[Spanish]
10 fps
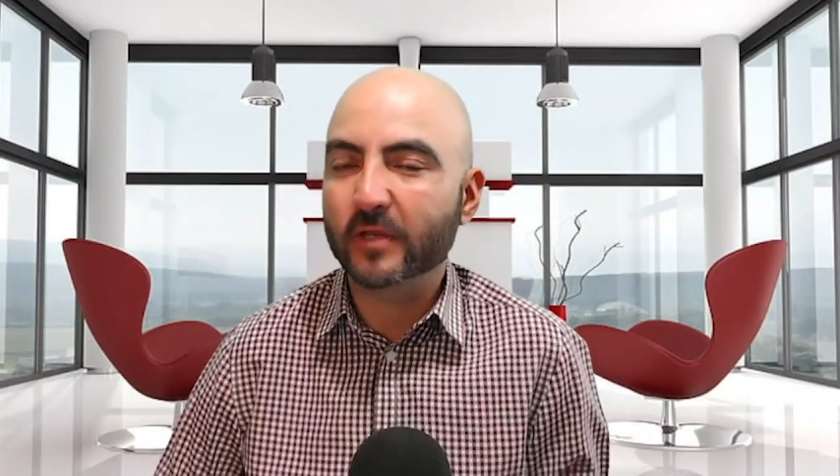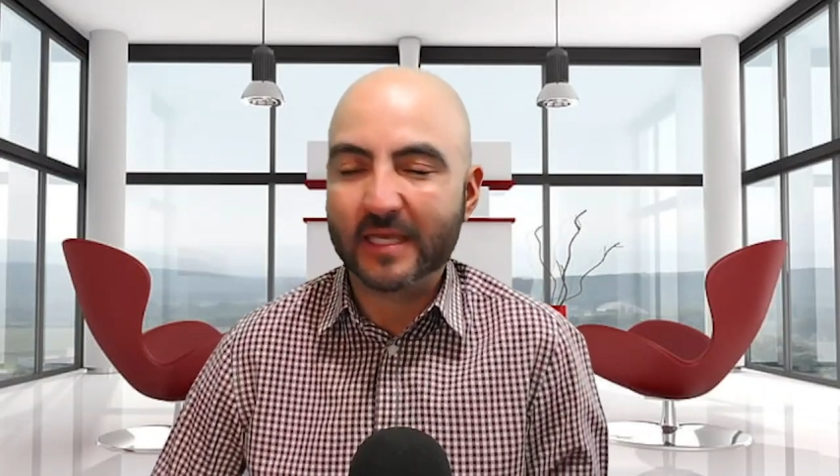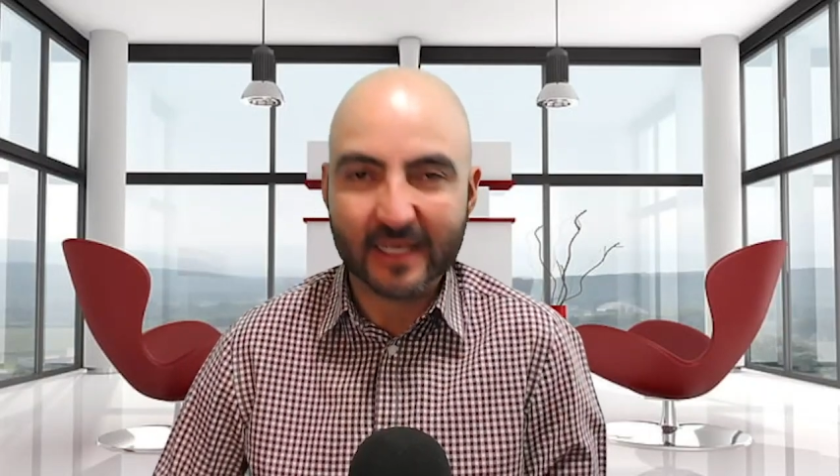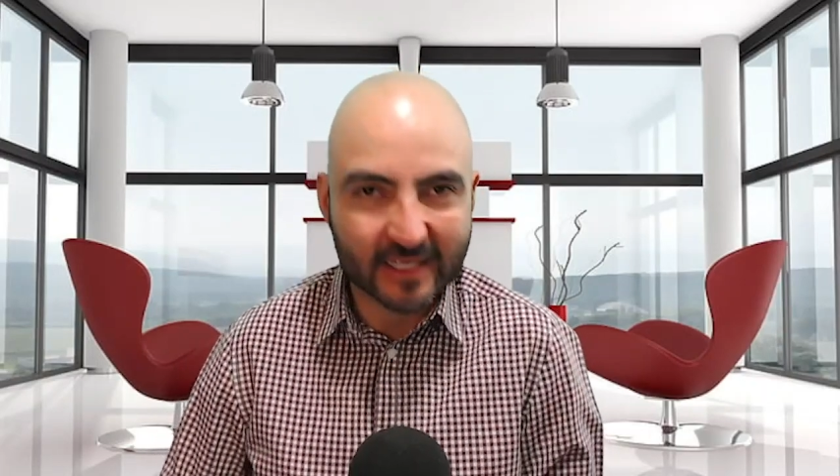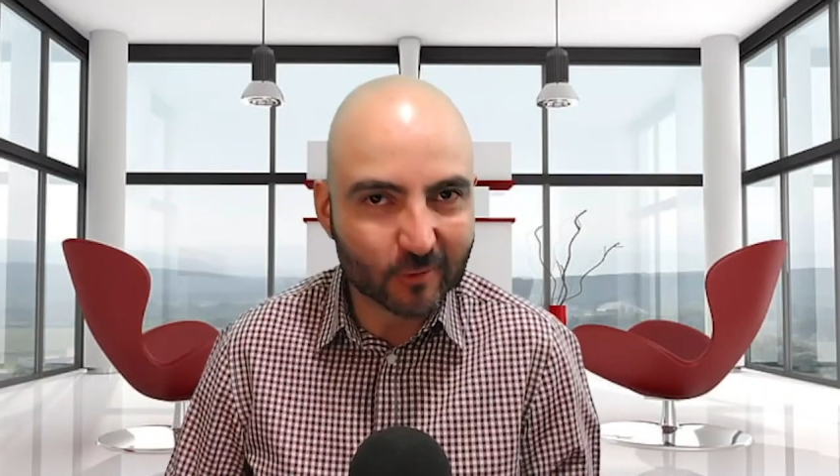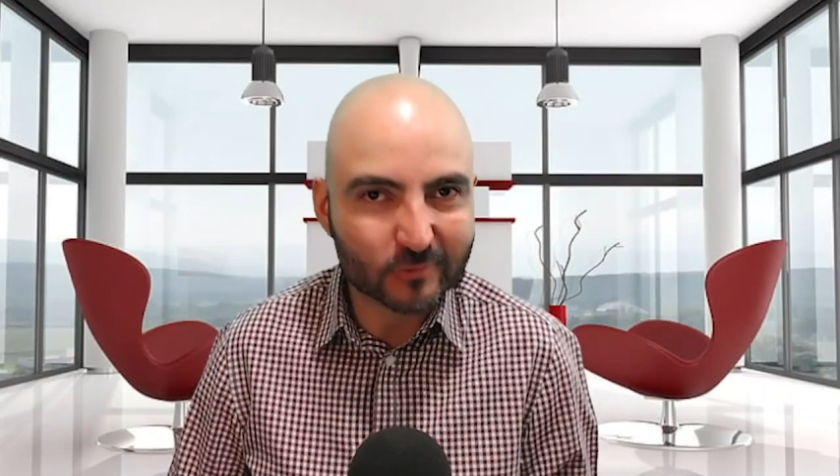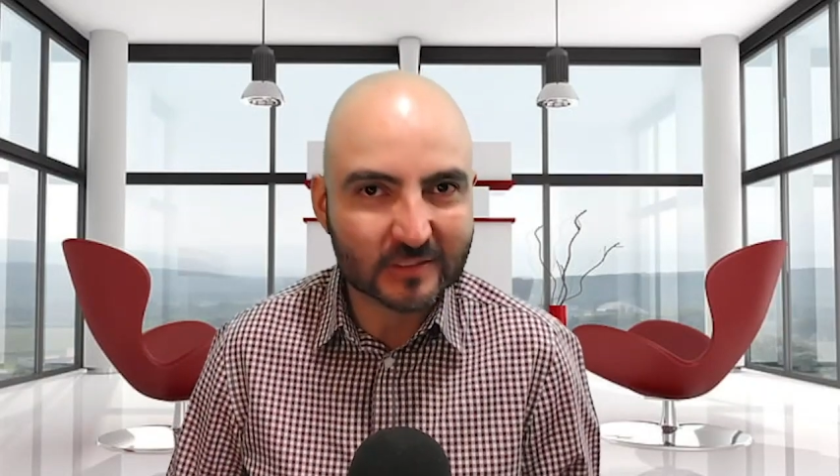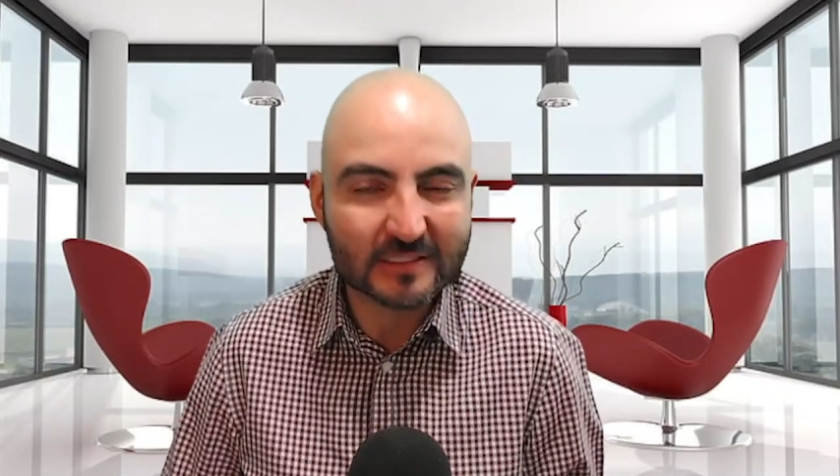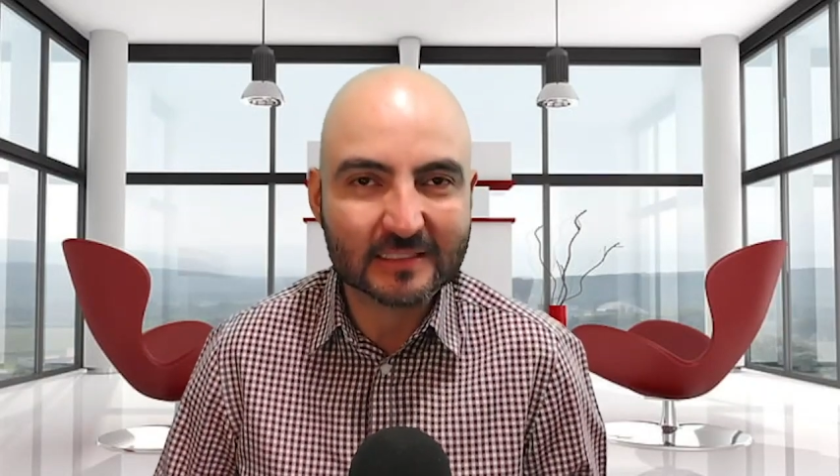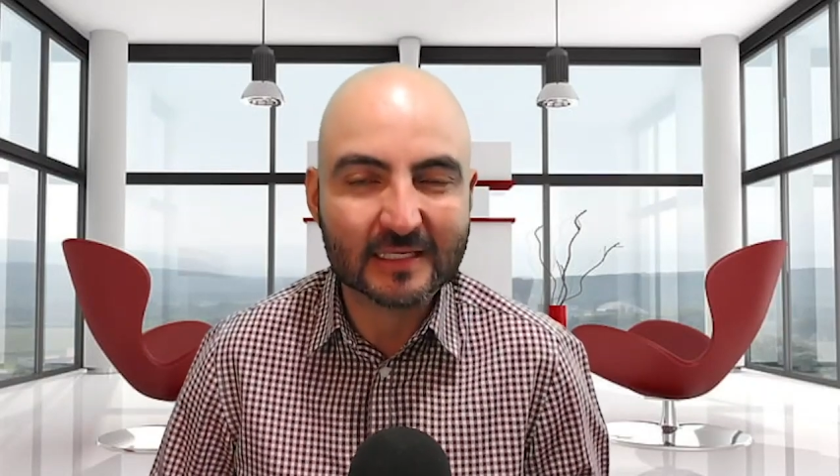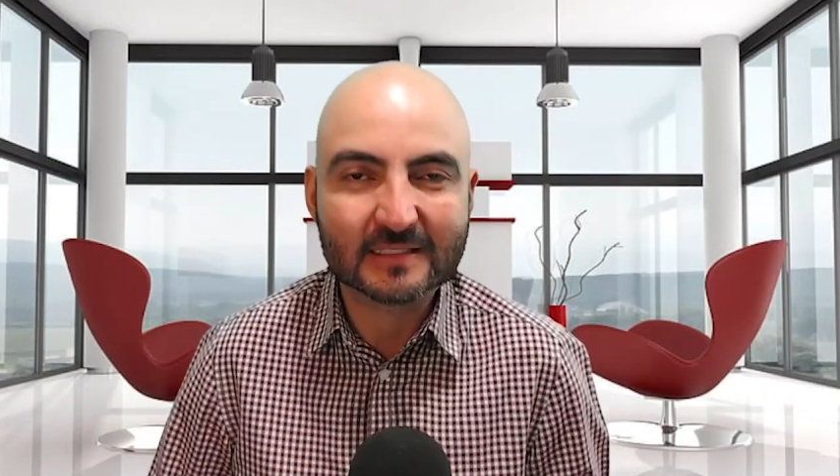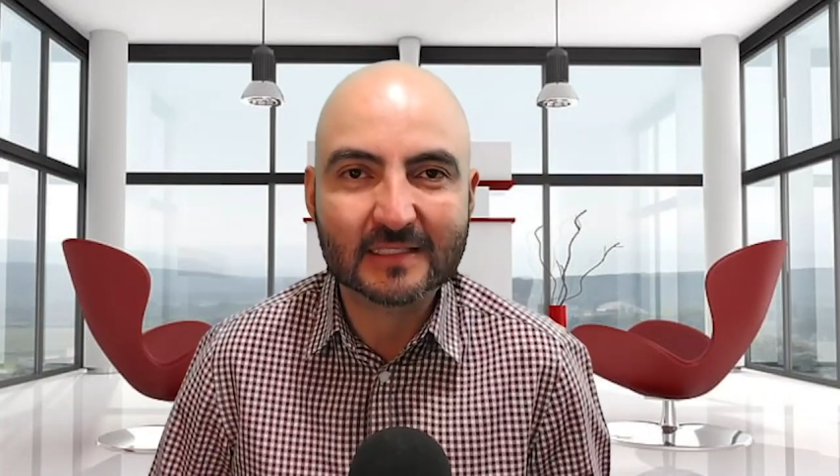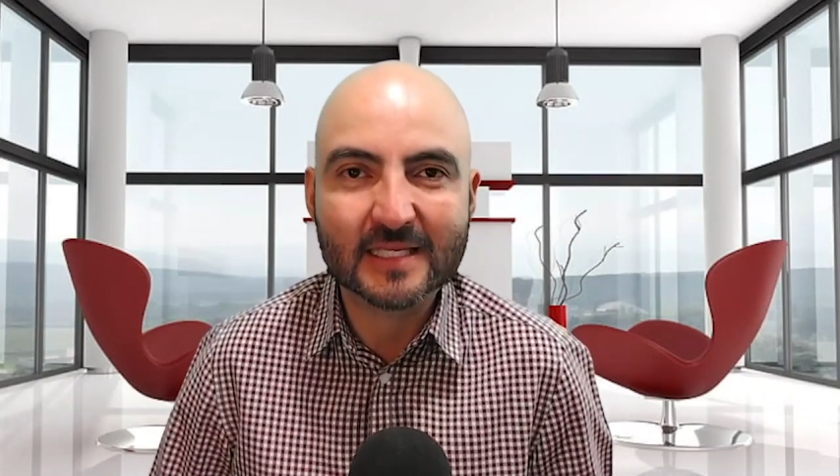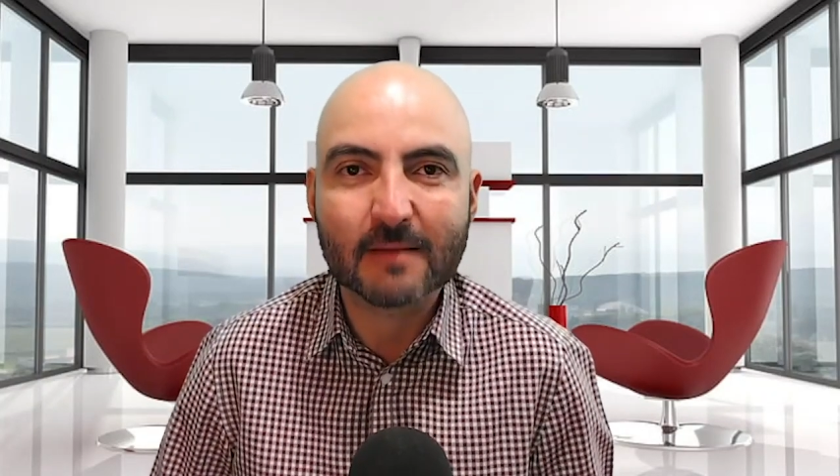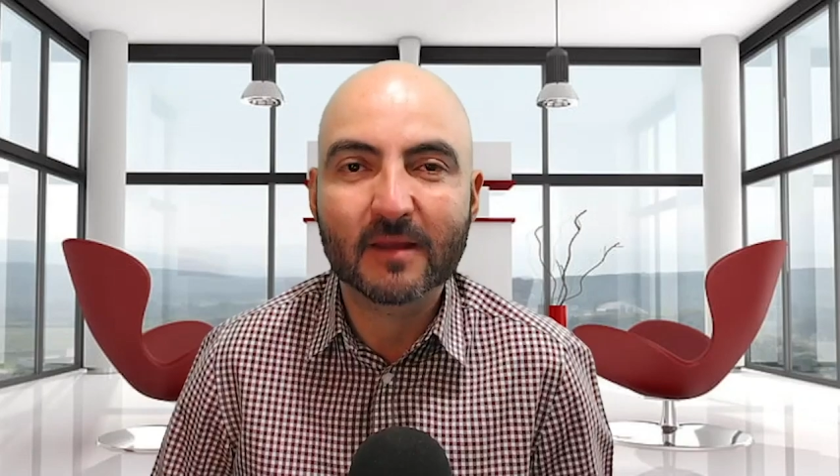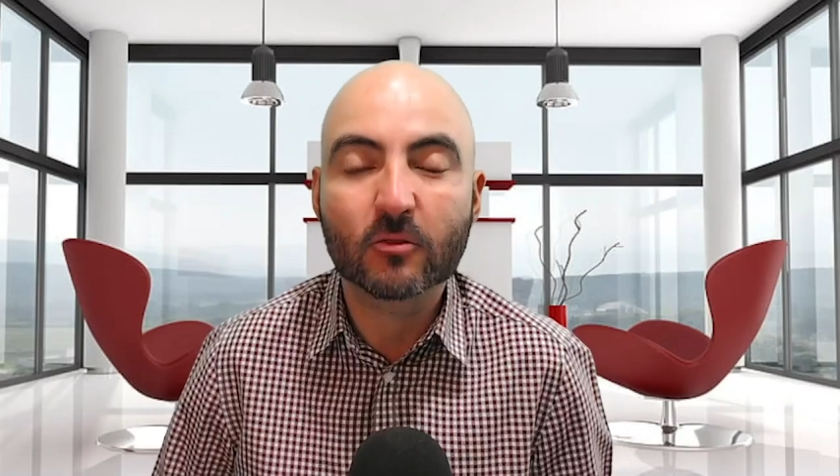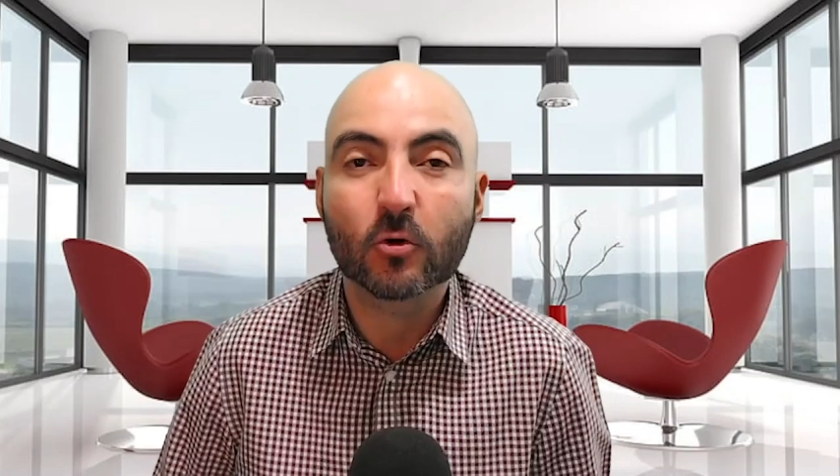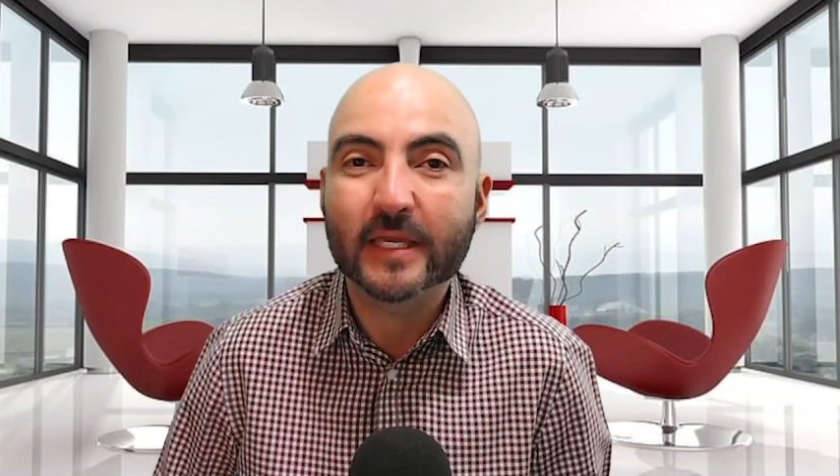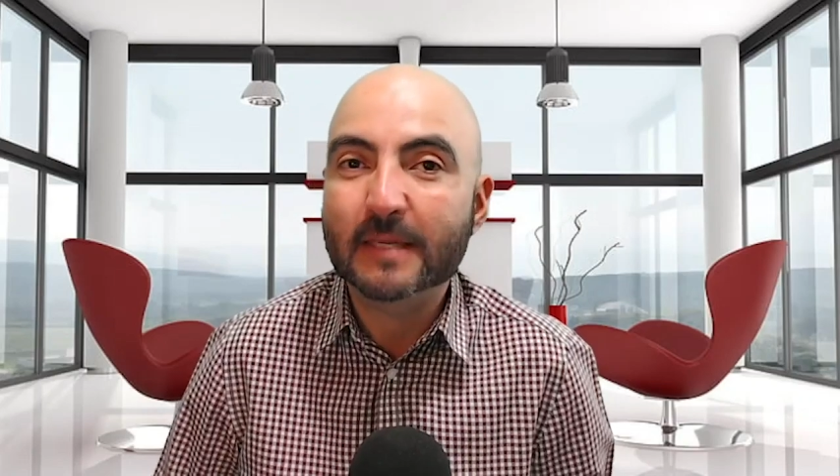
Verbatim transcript: ¿Y en qué consiste este llamado